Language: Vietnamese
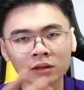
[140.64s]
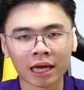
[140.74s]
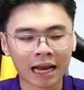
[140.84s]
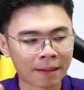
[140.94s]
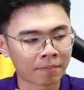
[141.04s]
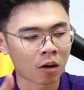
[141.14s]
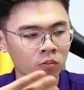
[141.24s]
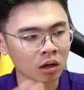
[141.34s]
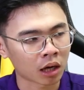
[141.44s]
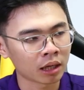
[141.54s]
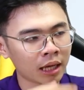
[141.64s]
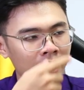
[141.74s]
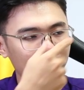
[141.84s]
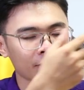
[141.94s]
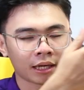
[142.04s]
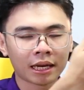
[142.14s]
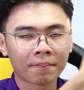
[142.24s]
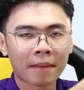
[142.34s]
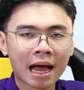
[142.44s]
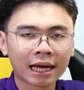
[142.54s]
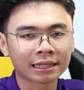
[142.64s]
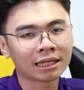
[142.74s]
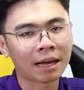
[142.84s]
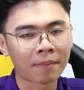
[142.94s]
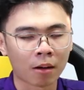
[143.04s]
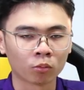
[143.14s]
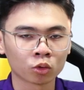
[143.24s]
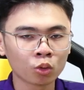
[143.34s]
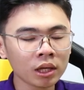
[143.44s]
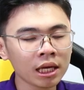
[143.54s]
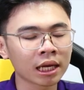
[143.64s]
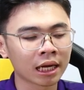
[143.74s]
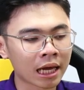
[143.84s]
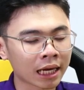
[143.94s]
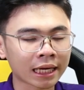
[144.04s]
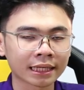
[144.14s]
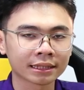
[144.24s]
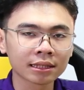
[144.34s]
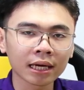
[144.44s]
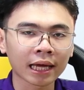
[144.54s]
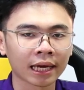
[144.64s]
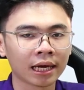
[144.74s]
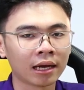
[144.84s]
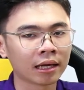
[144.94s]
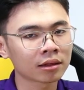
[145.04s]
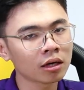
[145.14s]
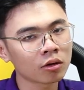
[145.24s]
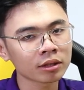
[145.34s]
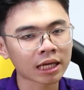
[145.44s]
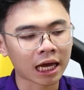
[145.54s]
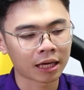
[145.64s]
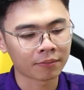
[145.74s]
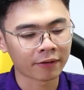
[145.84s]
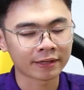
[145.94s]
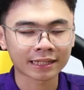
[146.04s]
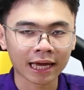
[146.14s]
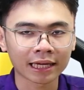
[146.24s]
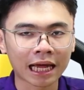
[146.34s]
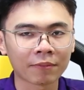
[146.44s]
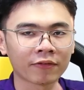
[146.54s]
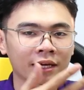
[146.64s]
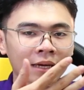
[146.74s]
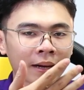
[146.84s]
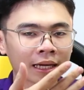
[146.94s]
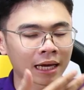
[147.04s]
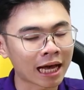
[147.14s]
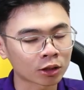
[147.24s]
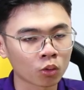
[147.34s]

thể làm mỏng được anh em thấy là ba cạnh rất là mỏng tuy nhiên cái cạnh dưới này lại tương đối dày bởi vì dày như này bởi vì khi màn hình hạ